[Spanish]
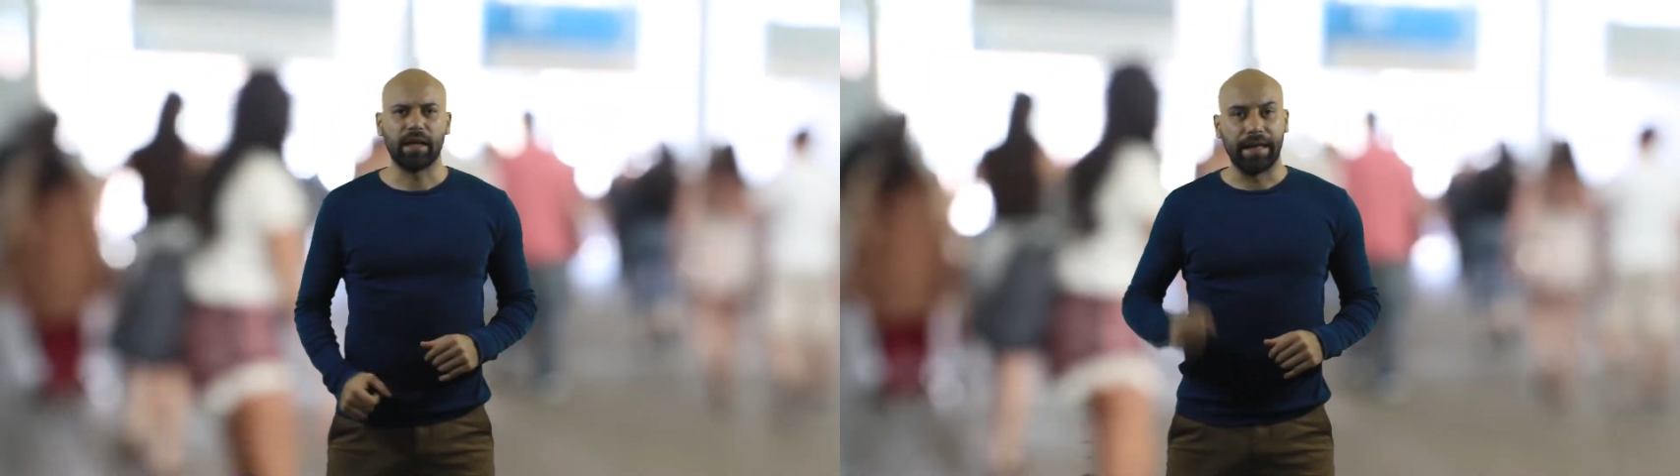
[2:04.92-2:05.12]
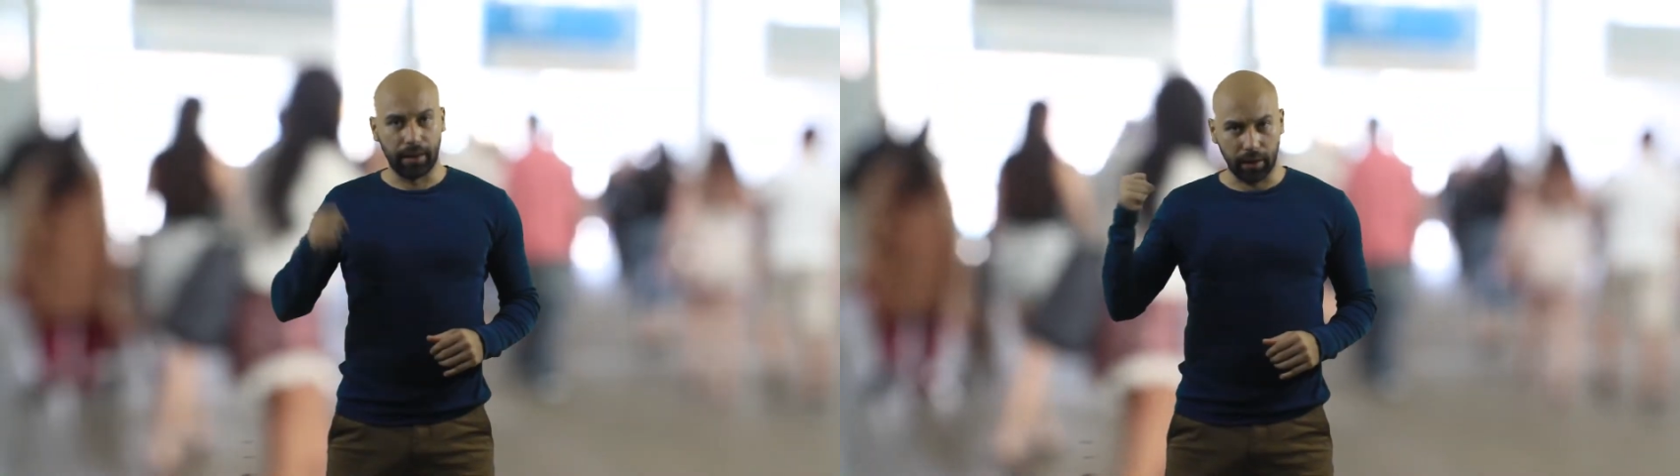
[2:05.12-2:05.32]

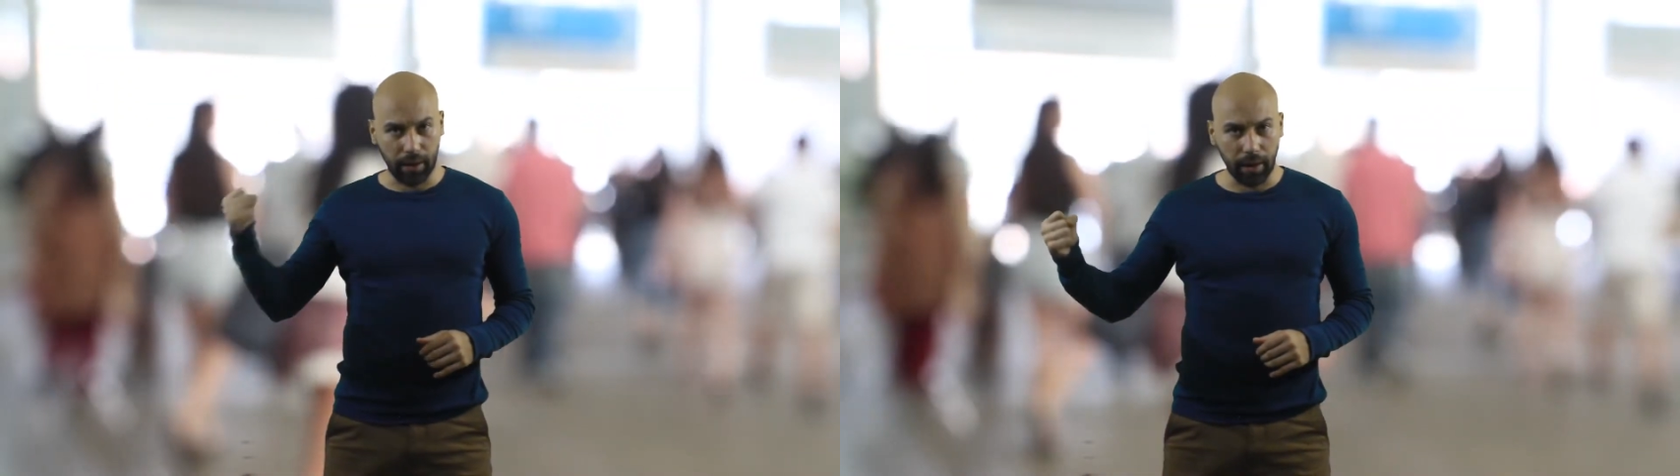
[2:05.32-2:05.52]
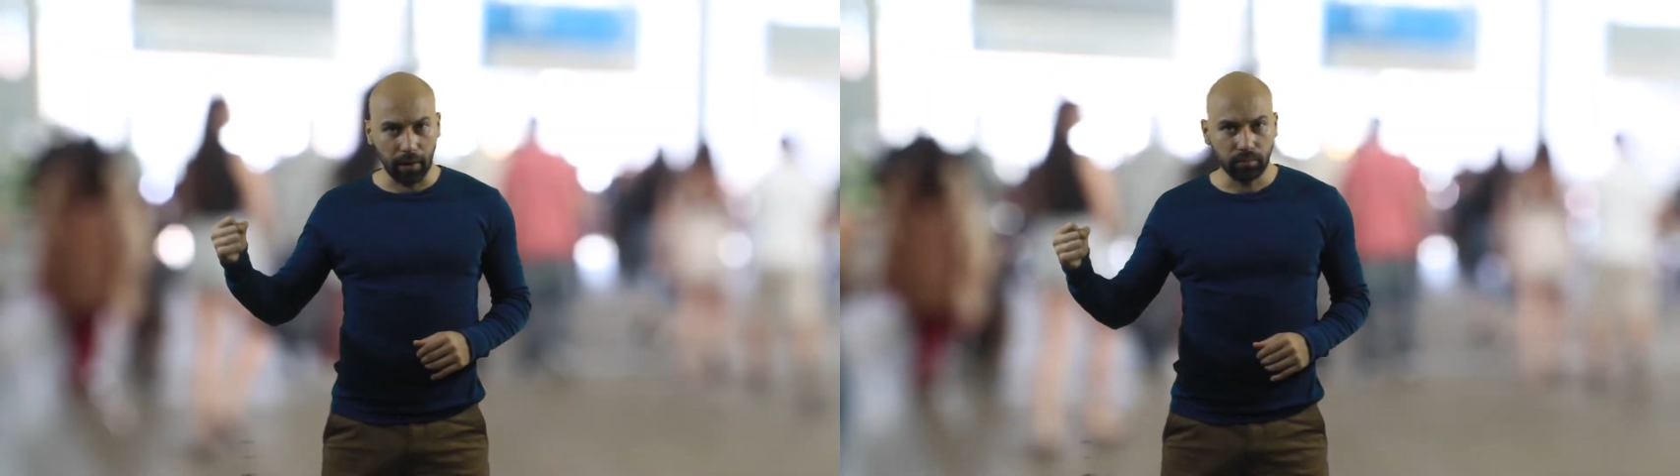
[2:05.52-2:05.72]

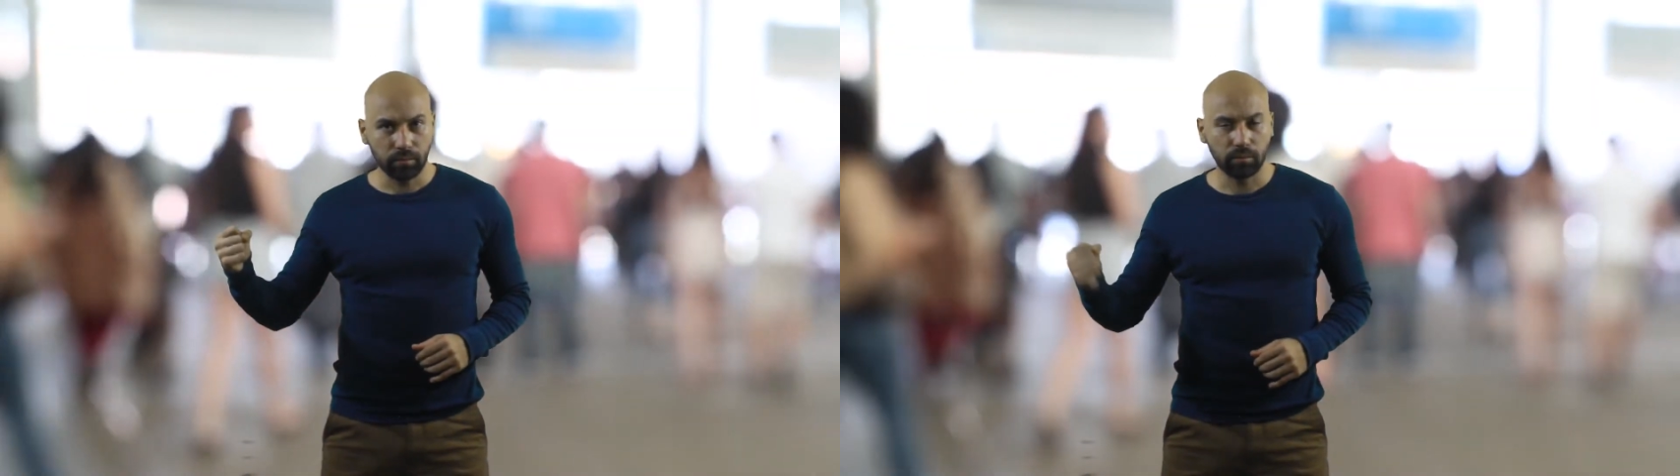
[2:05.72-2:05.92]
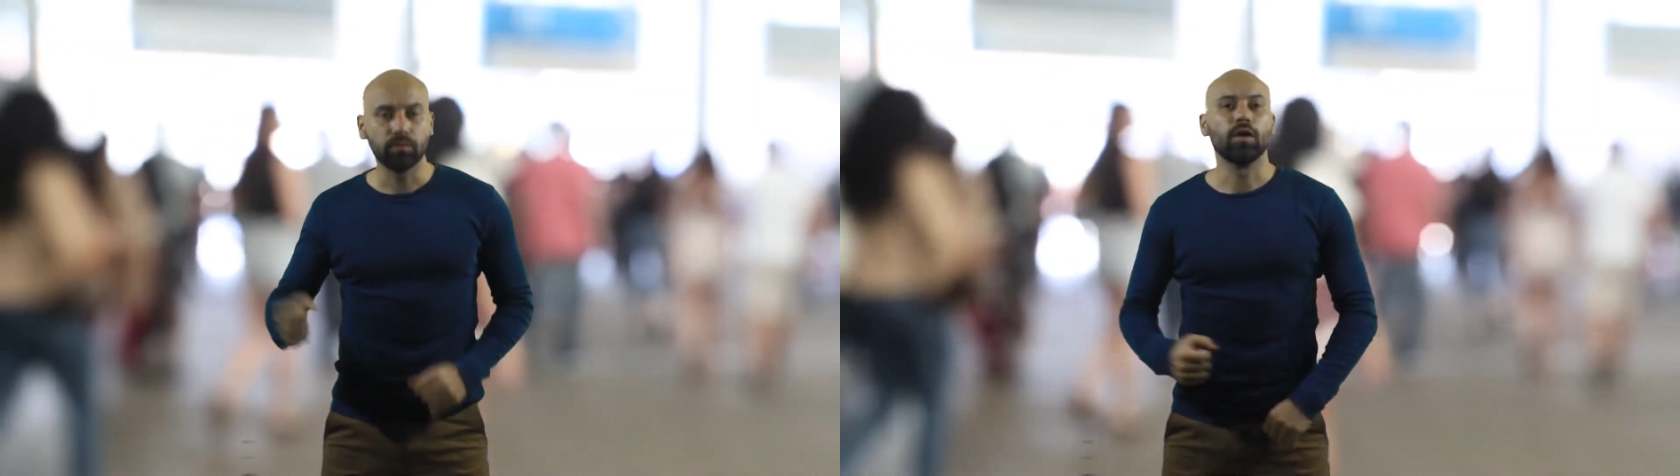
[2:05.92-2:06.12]
Energía,
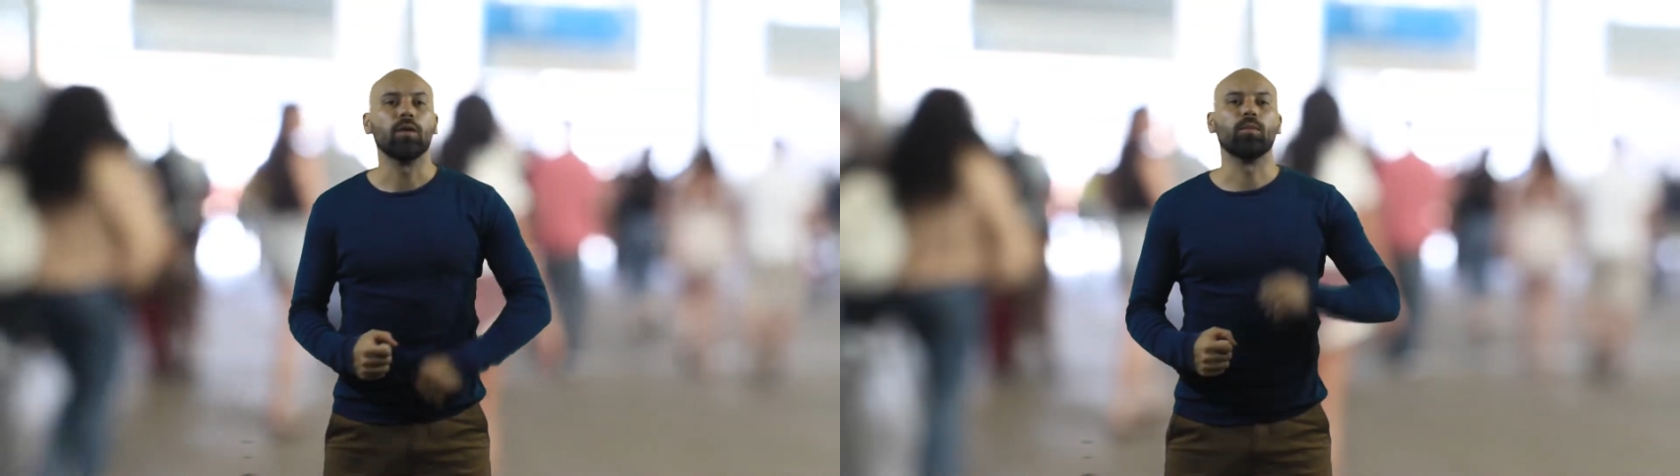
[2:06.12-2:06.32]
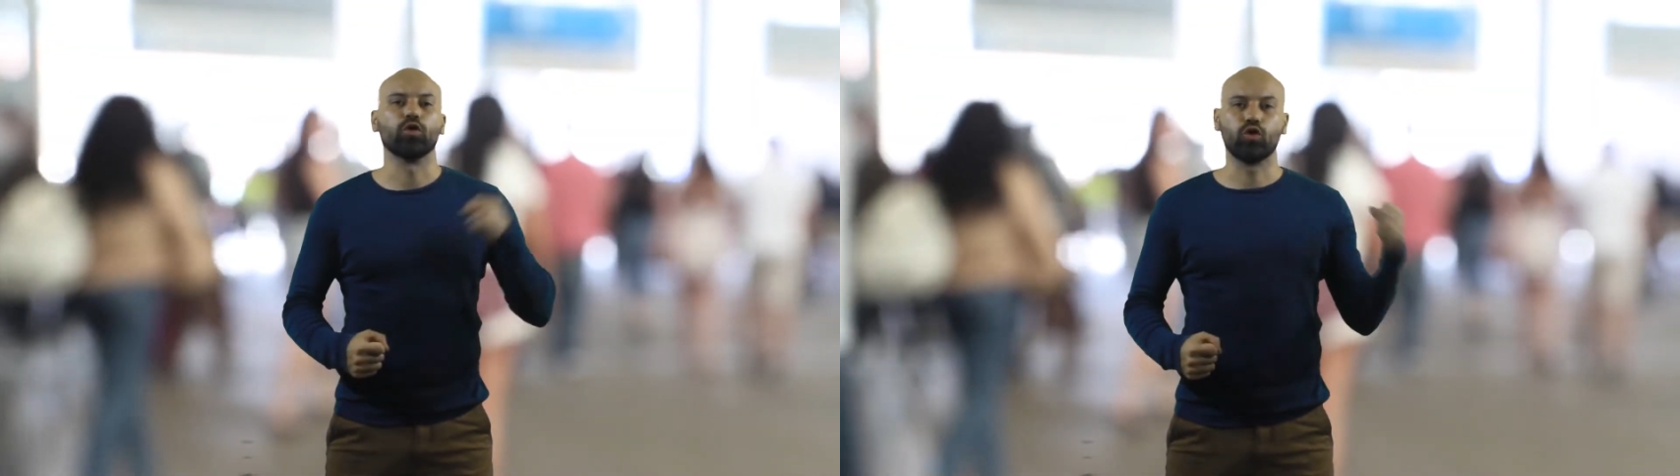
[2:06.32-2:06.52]

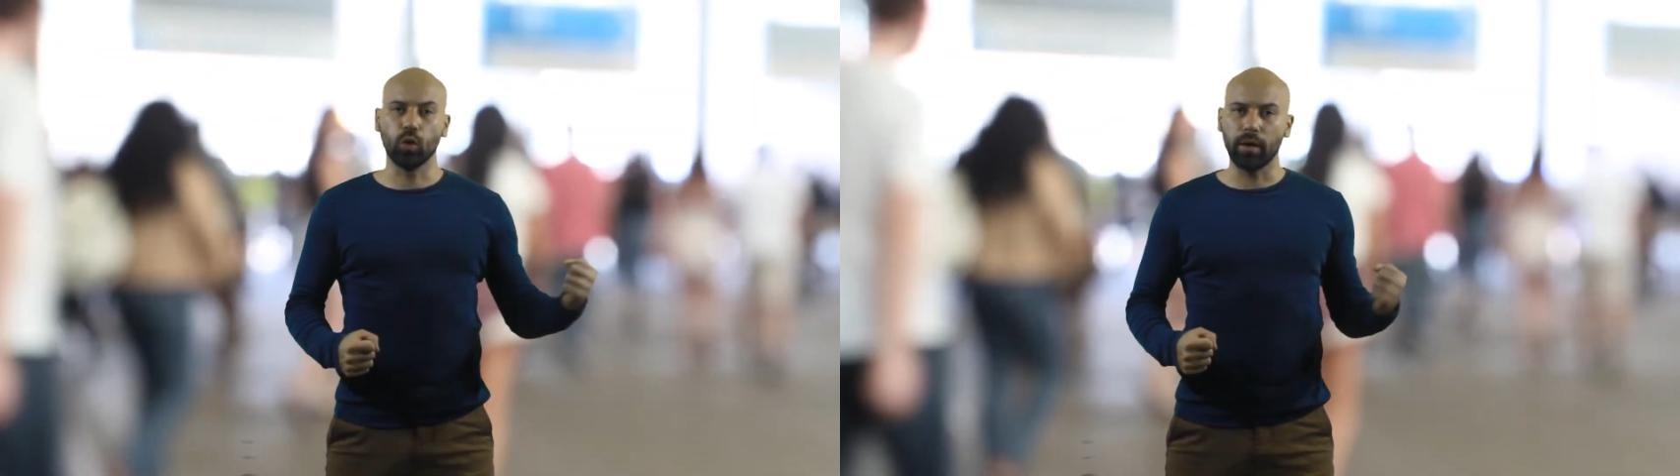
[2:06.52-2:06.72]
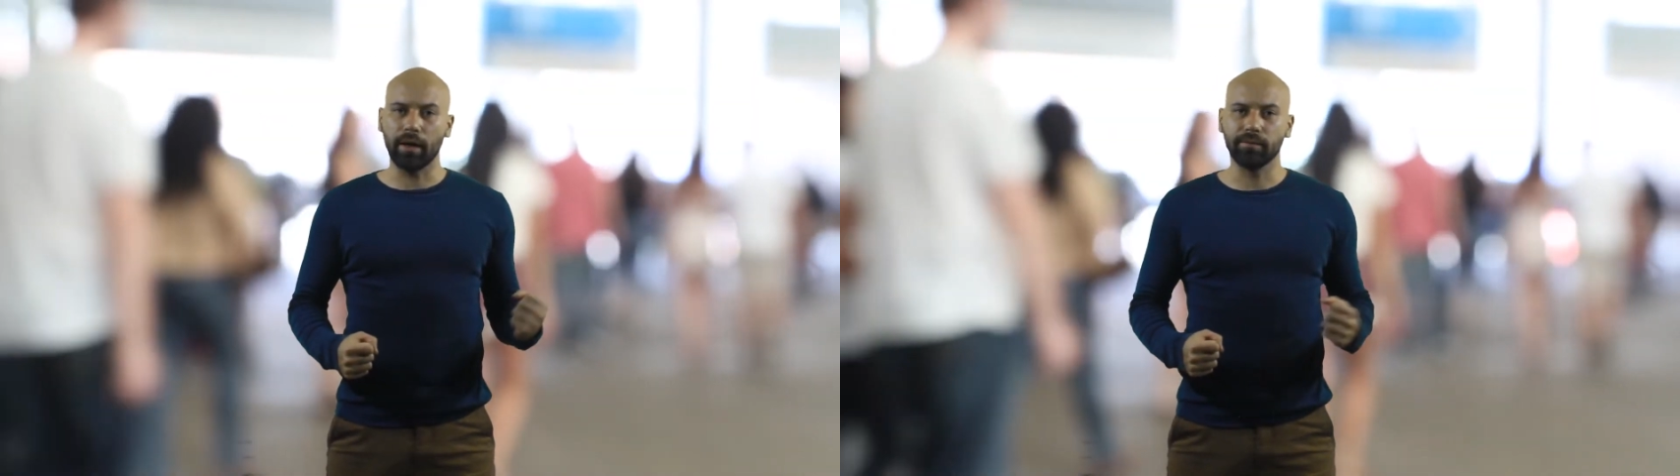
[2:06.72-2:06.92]

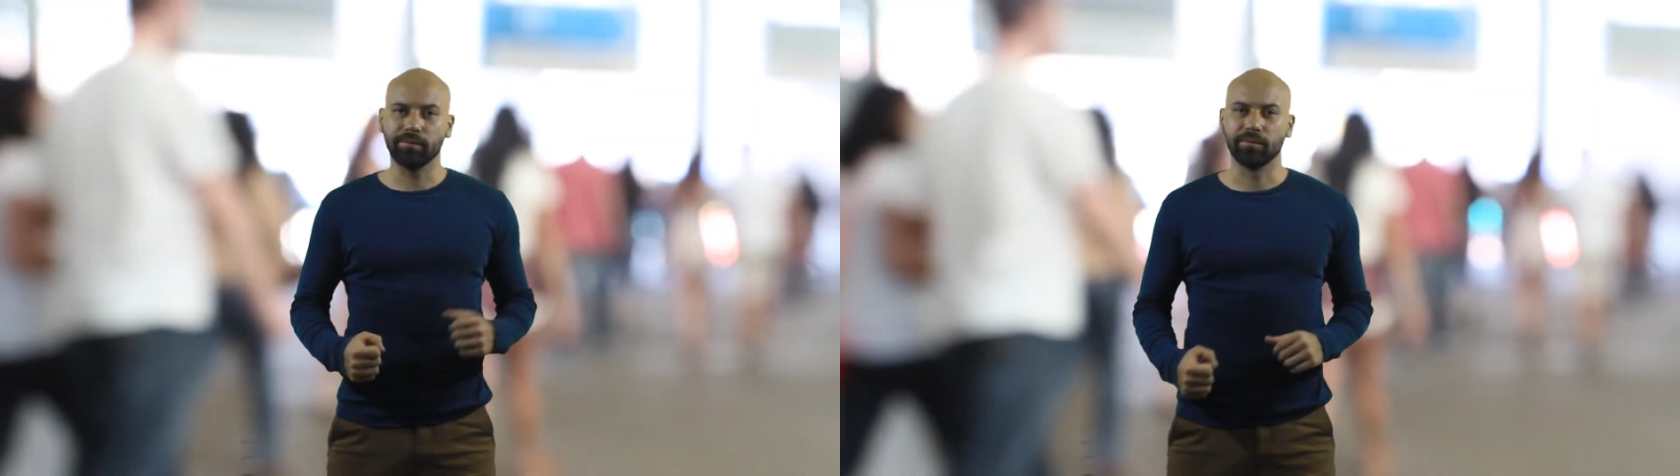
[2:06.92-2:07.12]
postura,